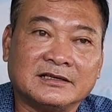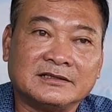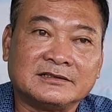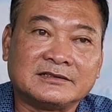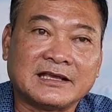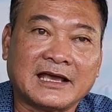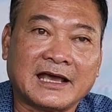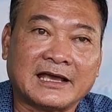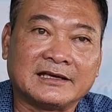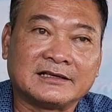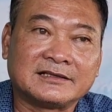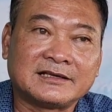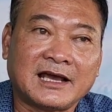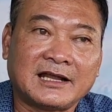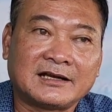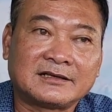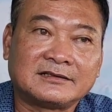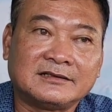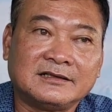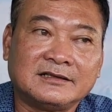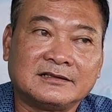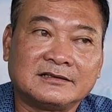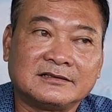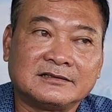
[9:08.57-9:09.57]
anh chạy khách
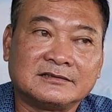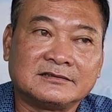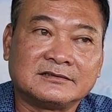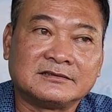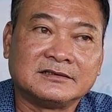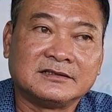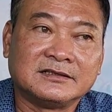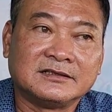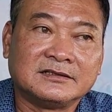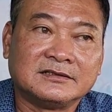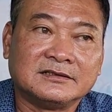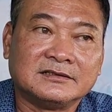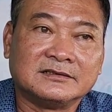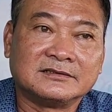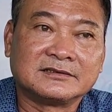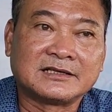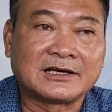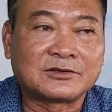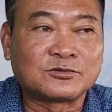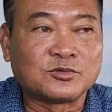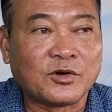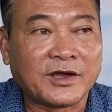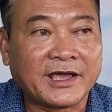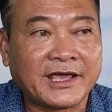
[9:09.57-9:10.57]

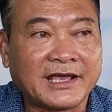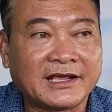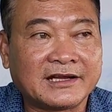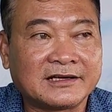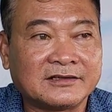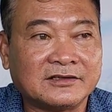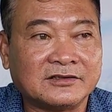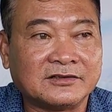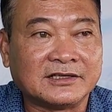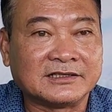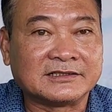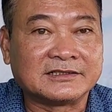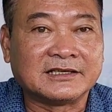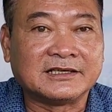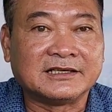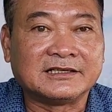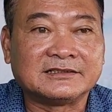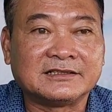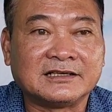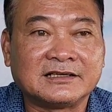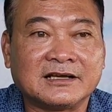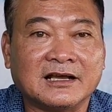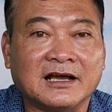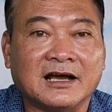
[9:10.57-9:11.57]
khách quen đồ này kia
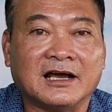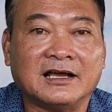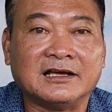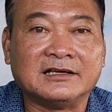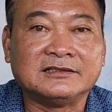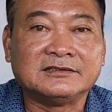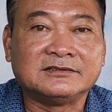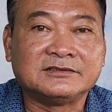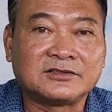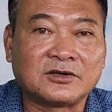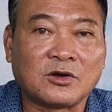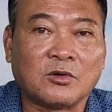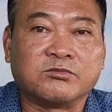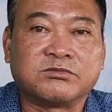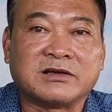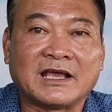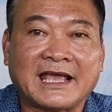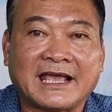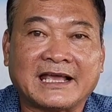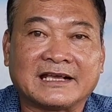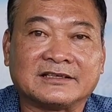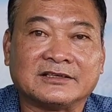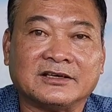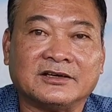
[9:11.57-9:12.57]
người ta gửi cục
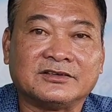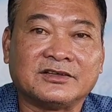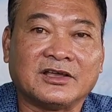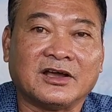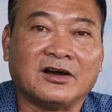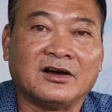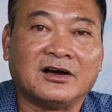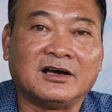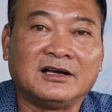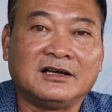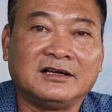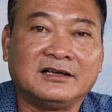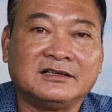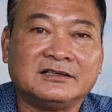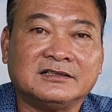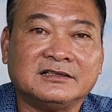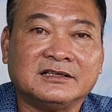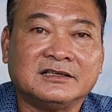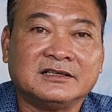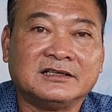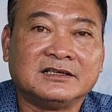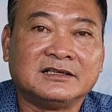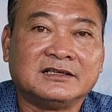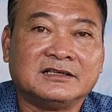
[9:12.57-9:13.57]
hàng nhỏ nhỏ
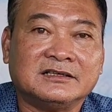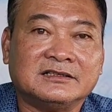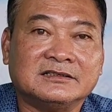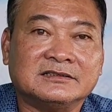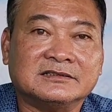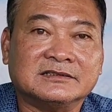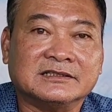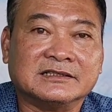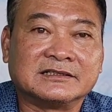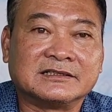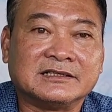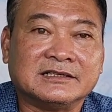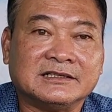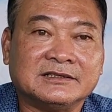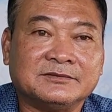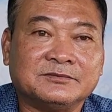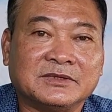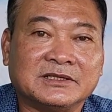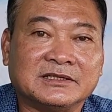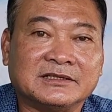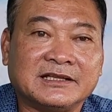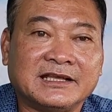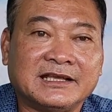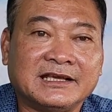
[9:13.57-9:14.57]
này kia
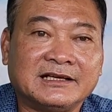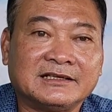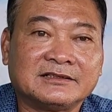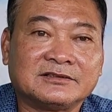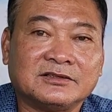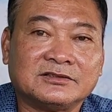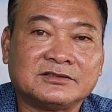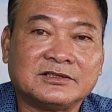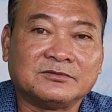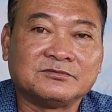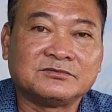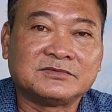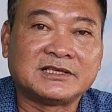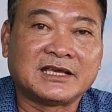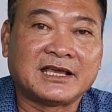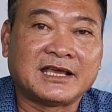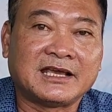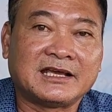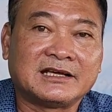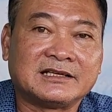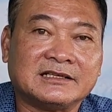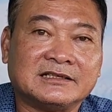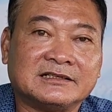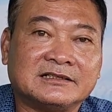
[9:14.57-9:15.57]
mình nhét vô trong
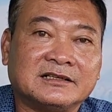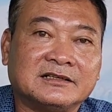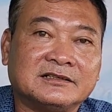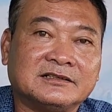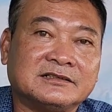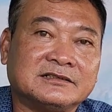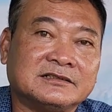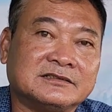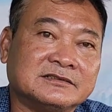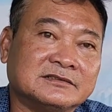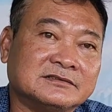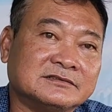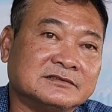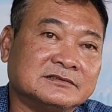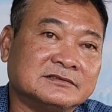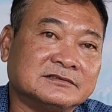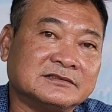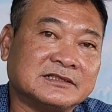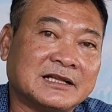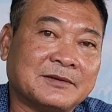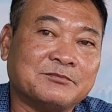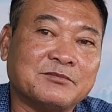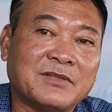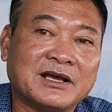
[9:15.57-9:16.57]
xe thì nó
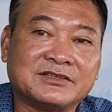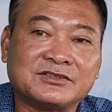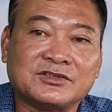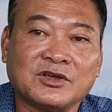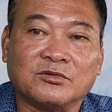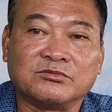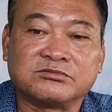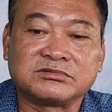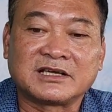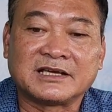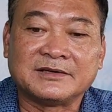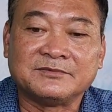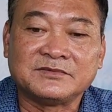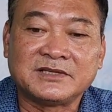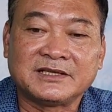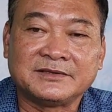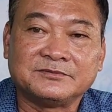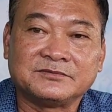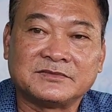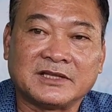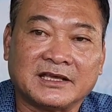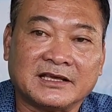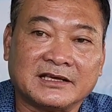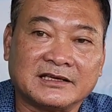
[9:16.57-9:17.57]
năm ba chục kiếm
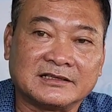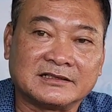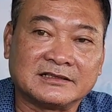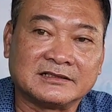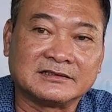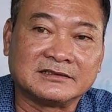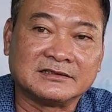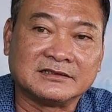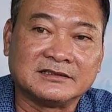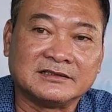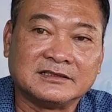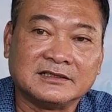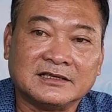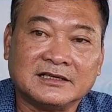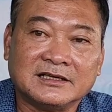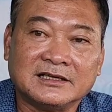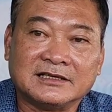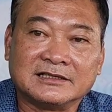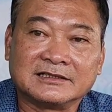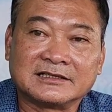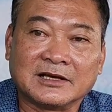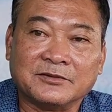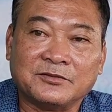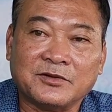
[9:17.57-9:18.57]
thêm tiền
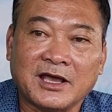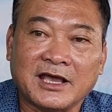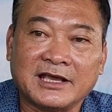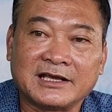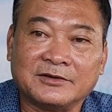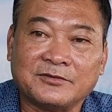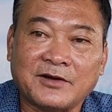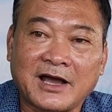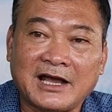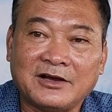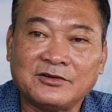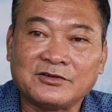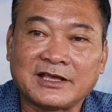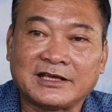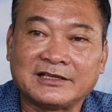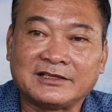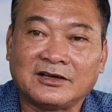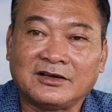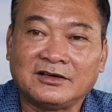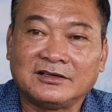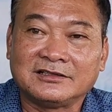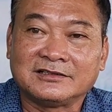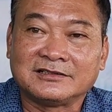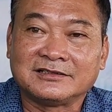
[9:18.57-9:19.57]
cà phê cà pháo vậy
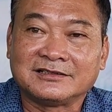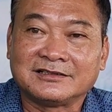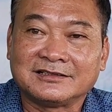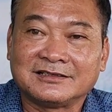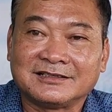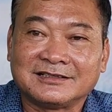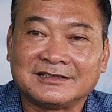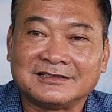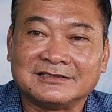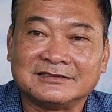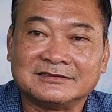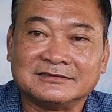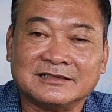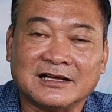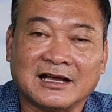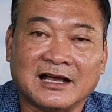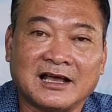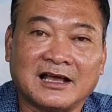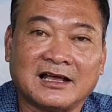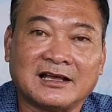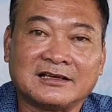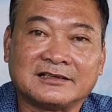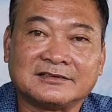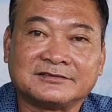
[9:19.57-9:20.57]
thôi dạ yeah.
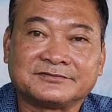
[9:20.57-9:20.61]
à.